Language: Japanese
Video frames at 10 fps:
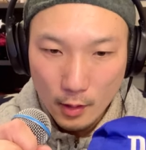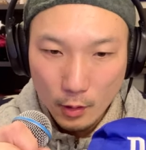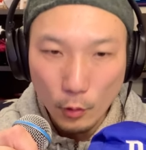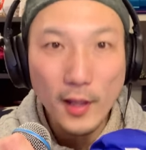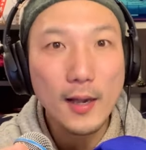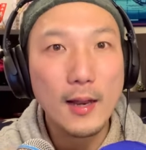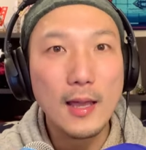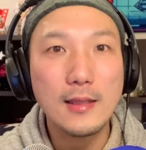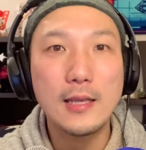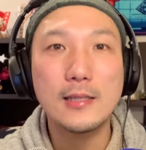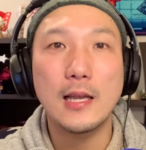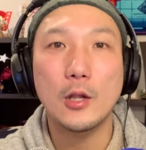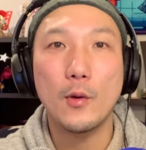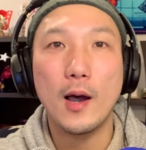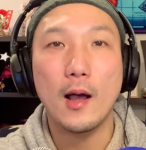これからやっていきたい
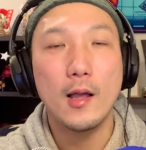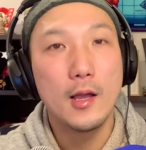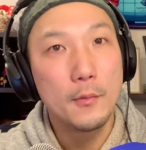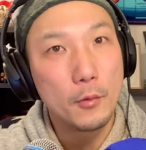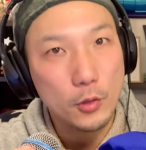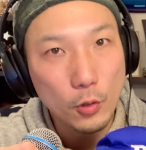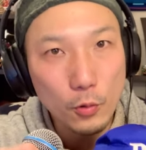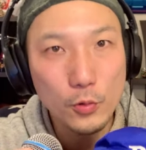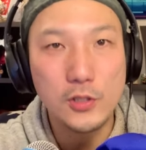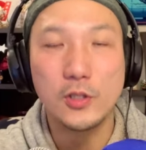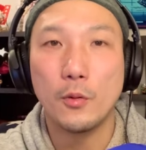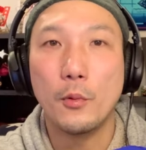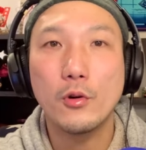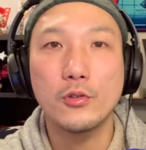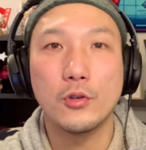のはもう当時の
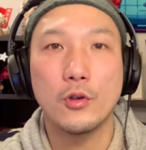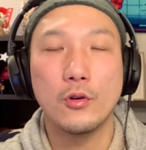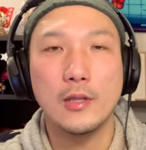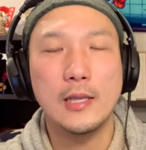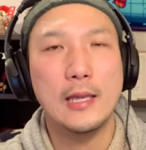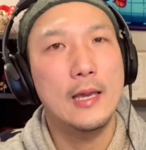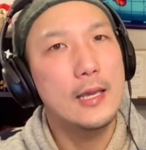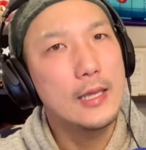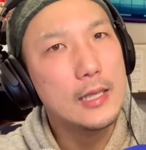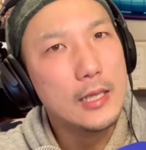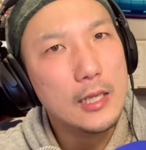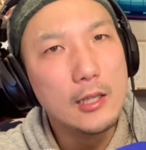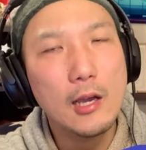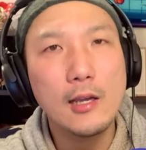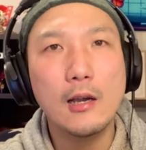僕のようにいい
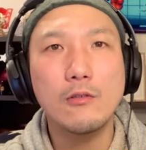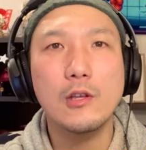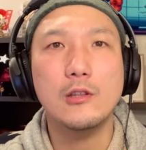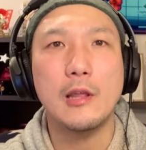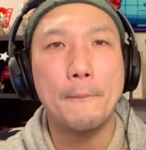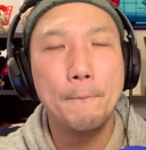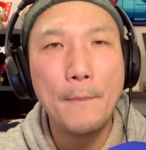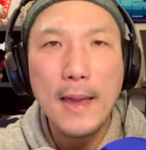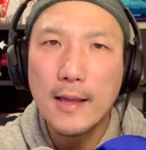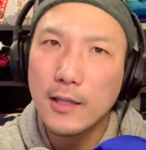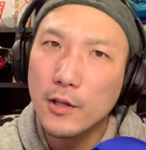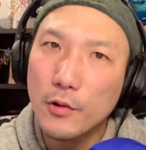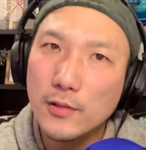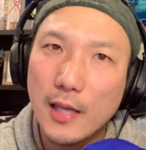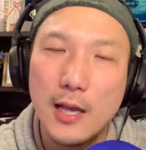大学に行って勉
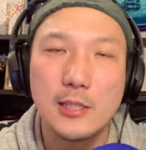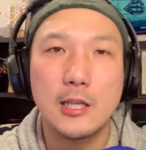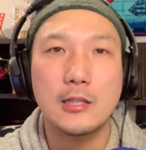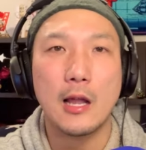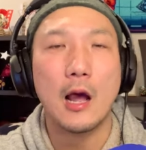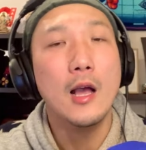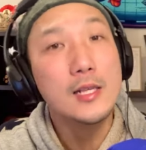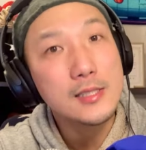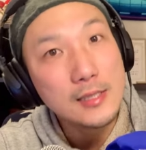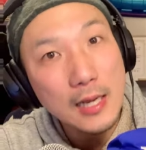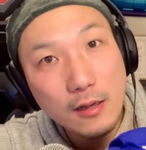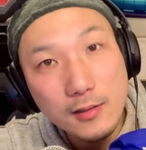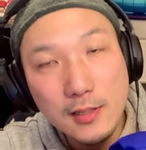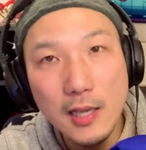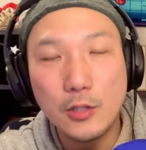強さえしていたら資格
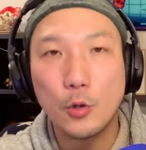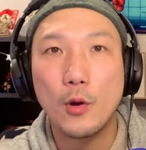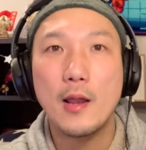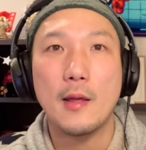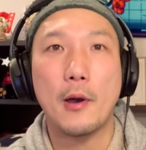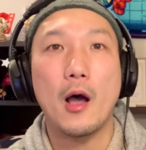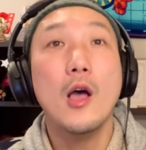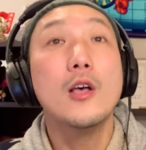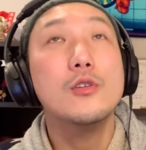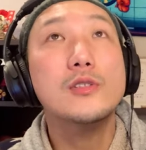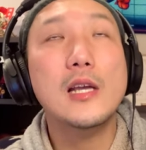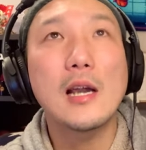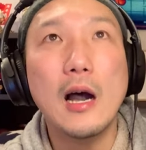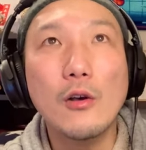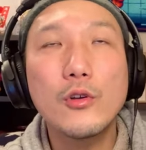さえ取れればそして
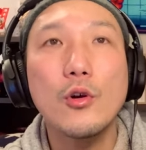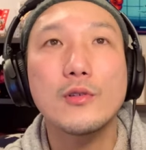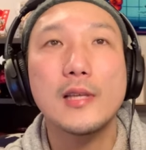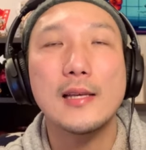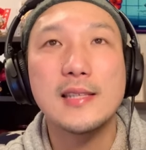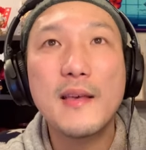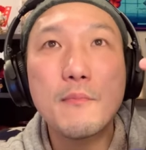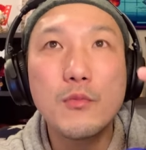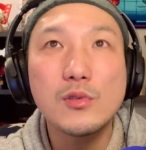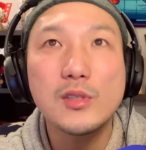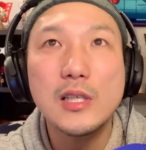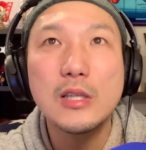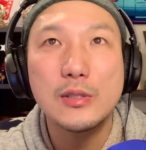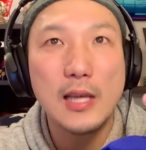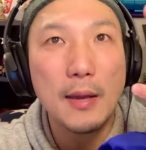学力さえ専門
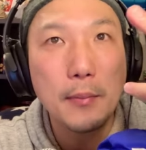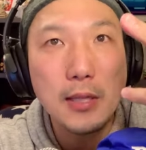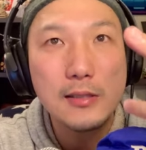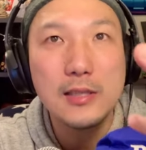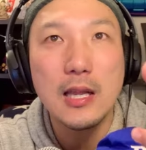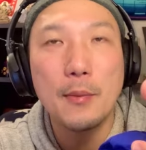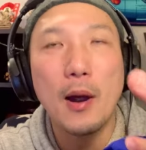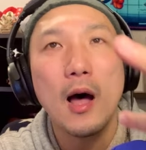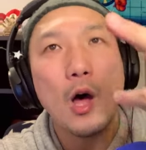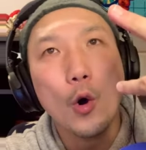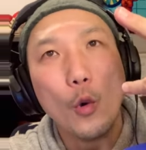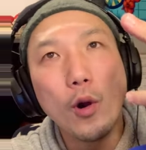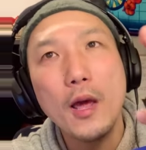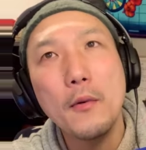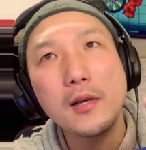スキルさえ身につければ
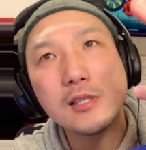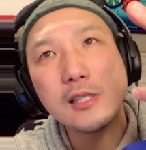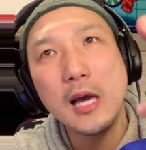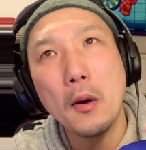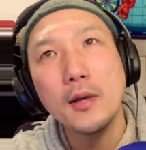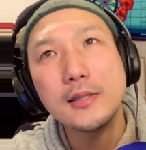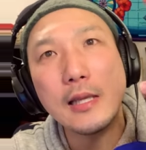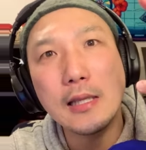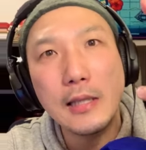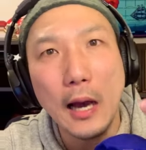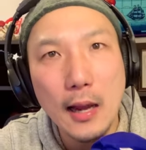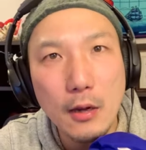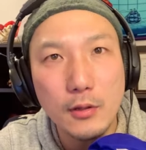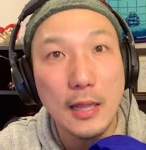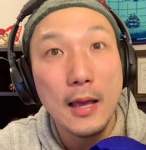俺は幸せになれ
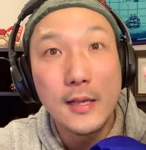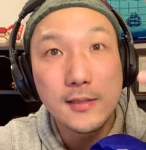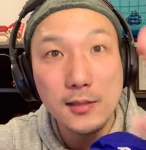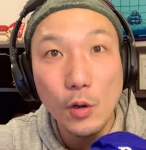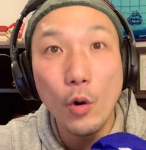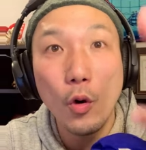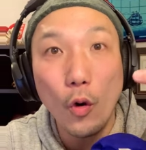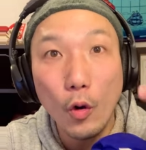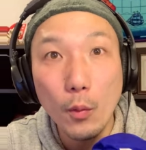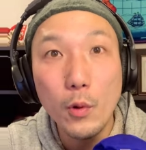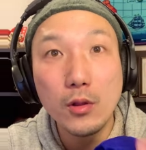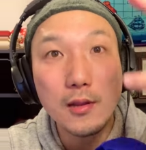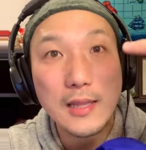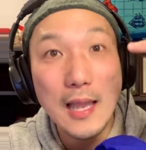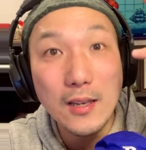るってそう思っ
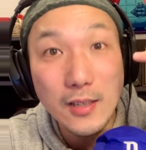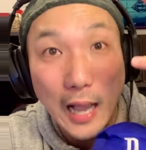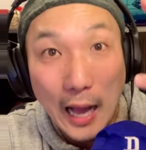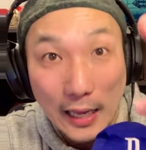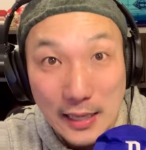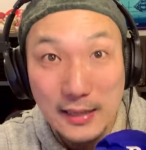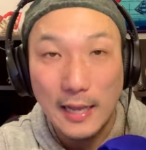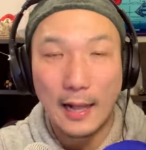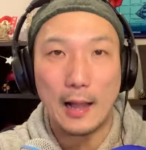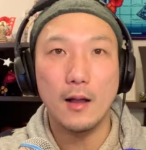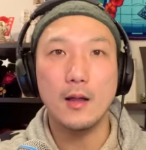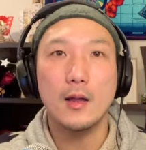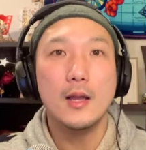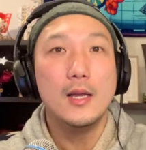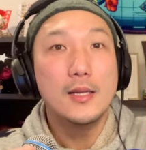ているあなたが
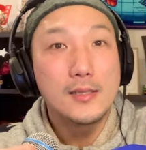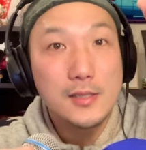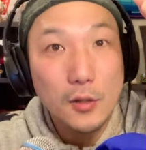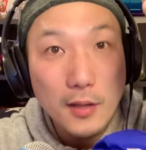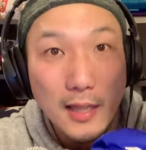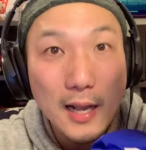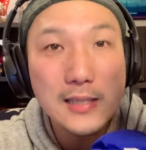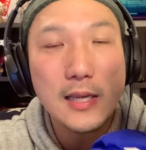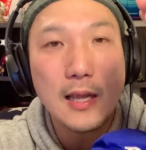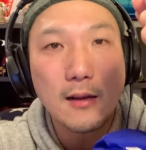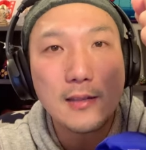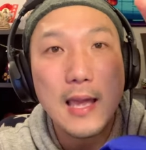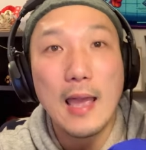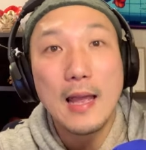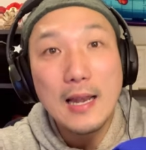それだけじゃなく
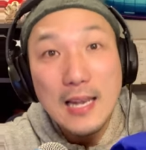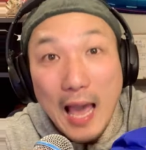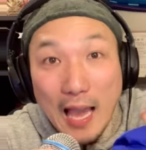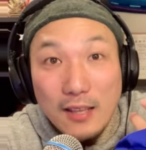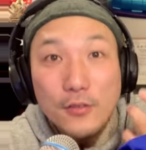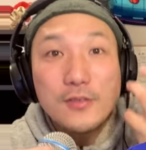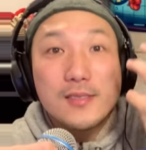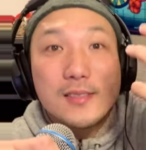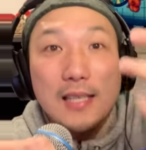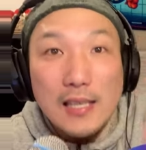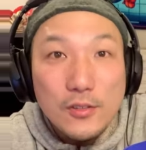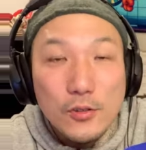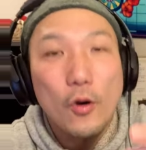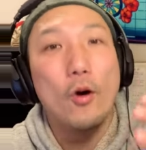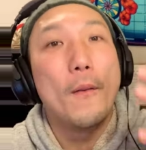てライフスキル
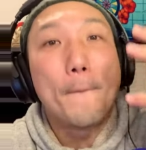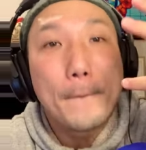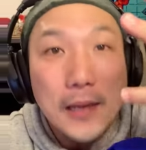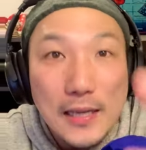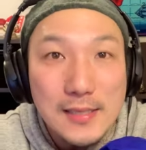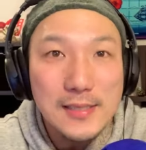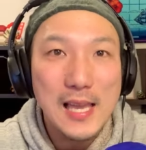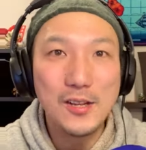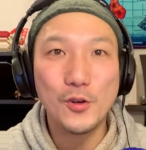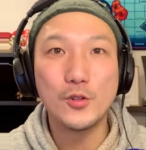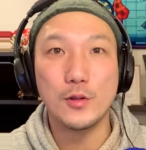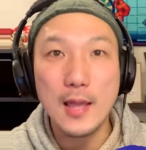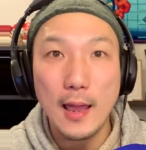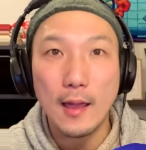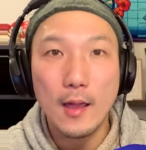を身につけること
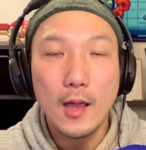で